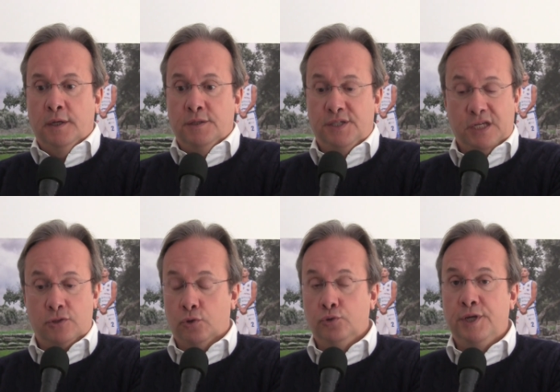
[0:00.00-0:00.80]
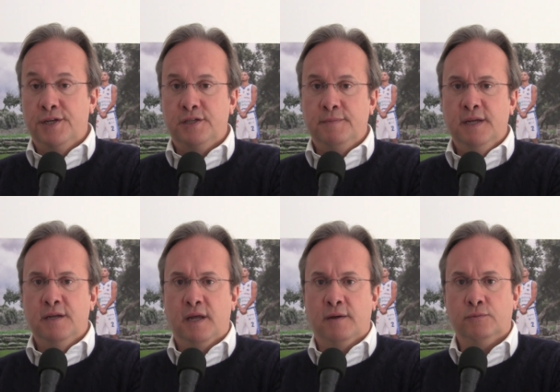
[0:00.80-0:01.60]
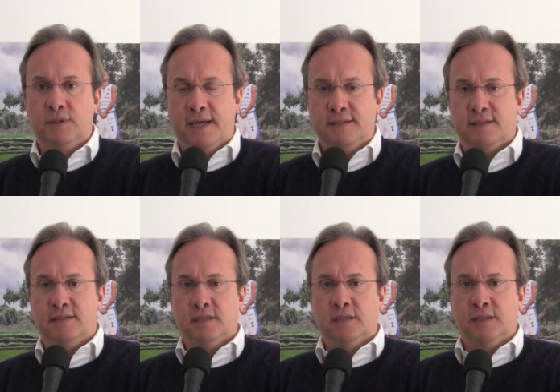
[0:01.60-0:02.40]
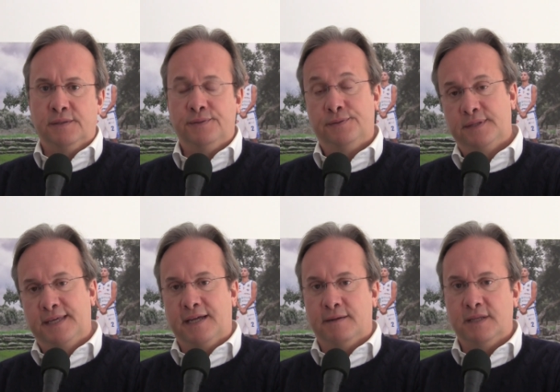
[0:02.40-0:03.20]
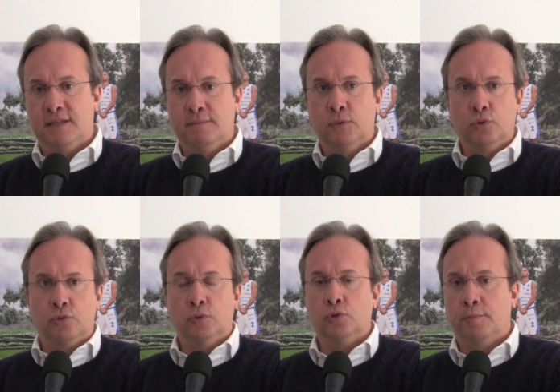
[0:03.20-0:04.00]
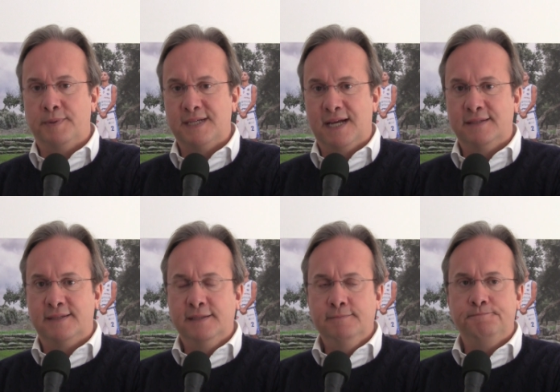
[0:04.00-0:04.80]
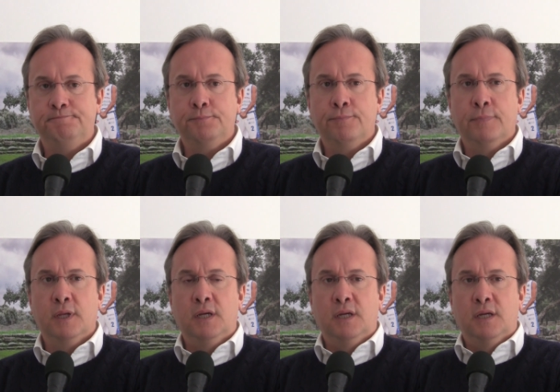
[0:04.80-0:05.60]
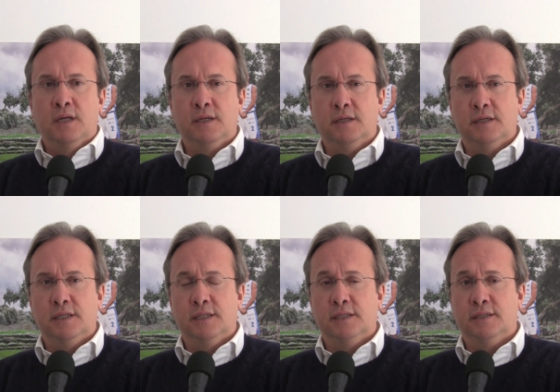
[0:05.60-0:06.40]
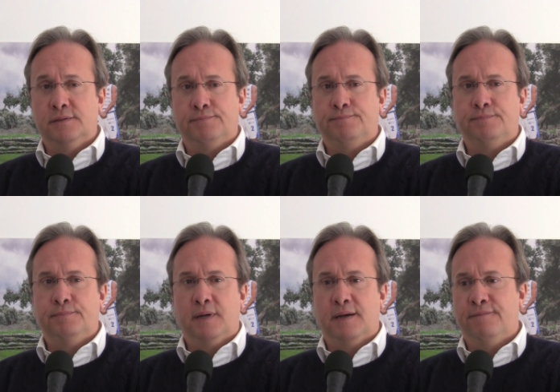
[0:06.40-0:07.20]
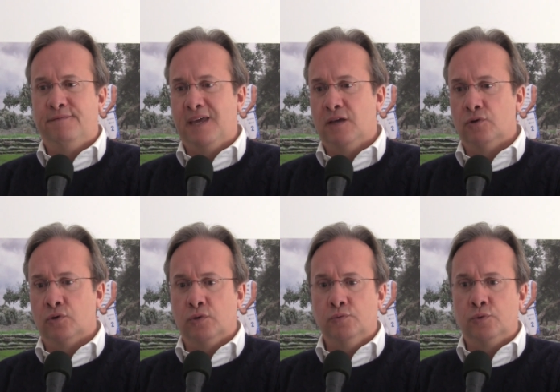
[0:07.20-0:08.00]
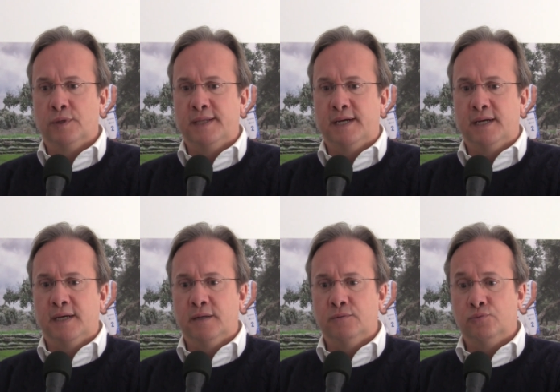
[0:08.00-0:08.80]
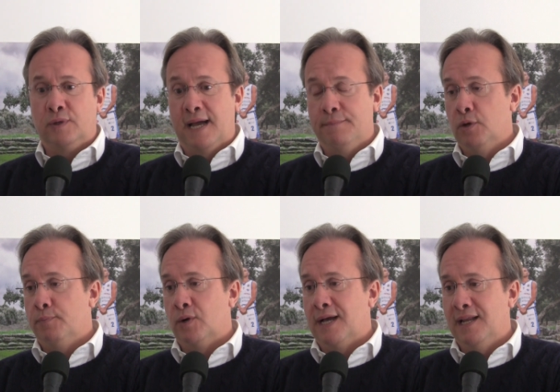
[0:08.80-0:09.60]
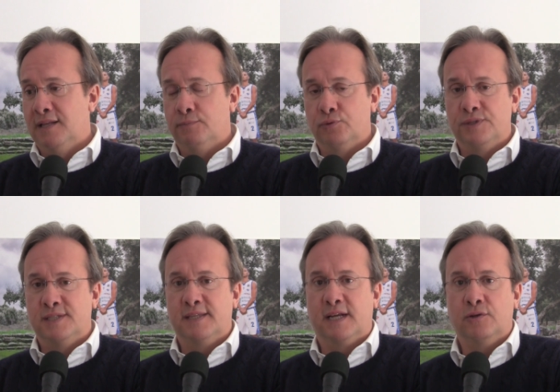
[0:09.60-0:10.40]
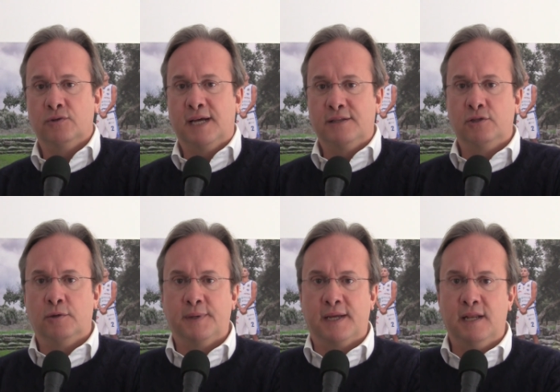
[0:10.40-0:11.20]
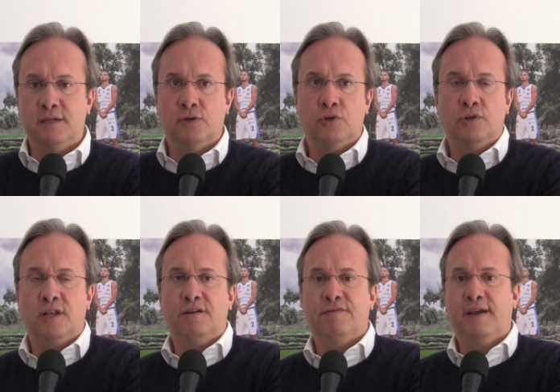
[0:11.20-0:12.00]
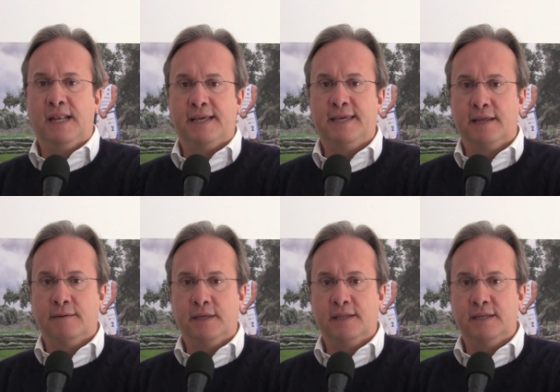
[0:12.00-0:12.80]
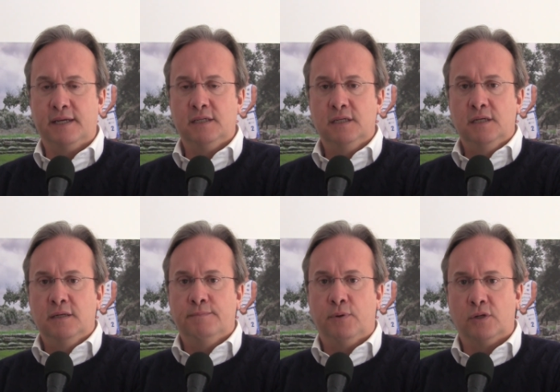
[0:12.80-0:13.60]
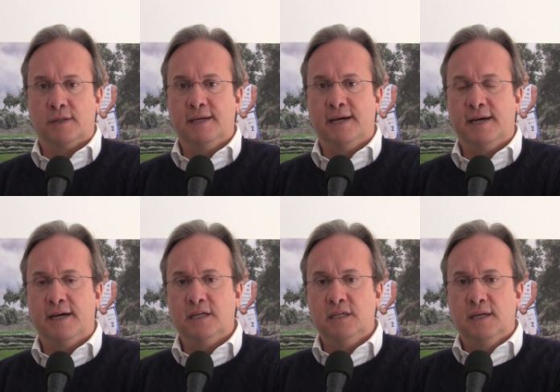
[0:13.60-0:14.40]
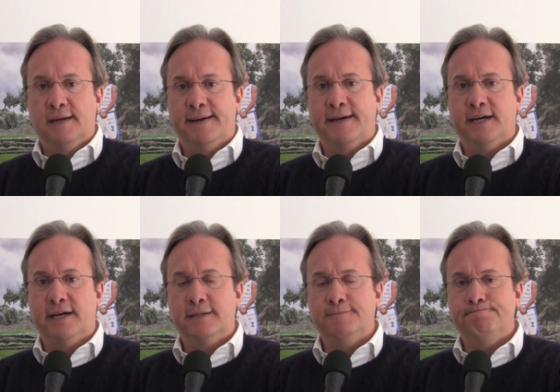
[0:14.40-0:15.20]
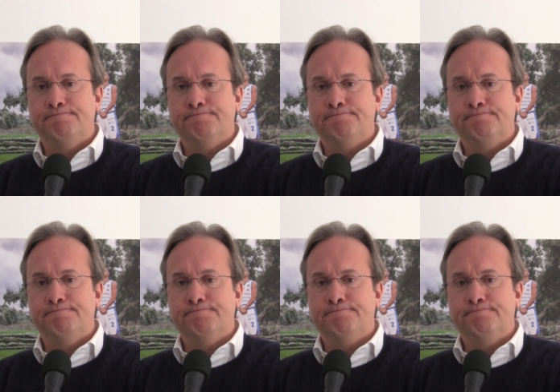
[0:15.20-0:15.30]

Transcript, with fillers: Sì, sono durissimi, è un test eh, chiaramente molto molto pesante, eh, vengono comunque da un cambio epocale da un punto di vista tecnico-tattico perché l'esonero di Raffaele chiaramente porta a,